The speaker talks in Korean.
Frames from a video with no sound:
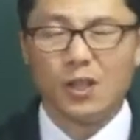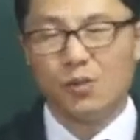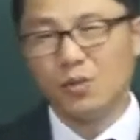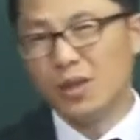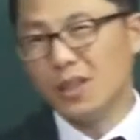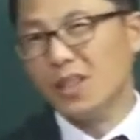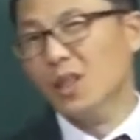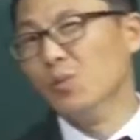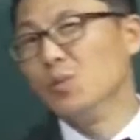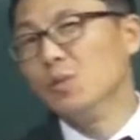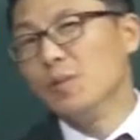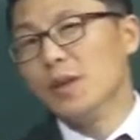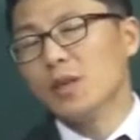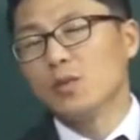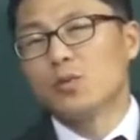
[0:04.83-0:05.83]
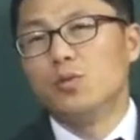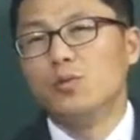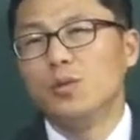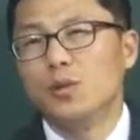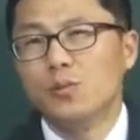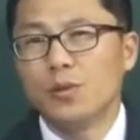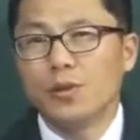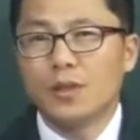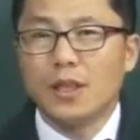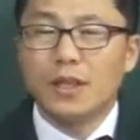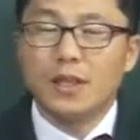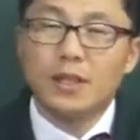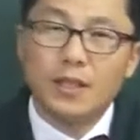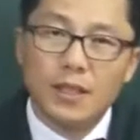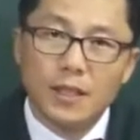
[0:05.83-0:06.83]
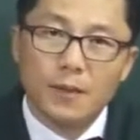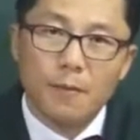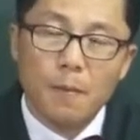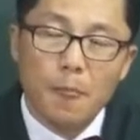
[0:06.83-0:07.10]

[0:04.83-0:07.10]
우리가 너무 많은 국문을 풀었다. 그치?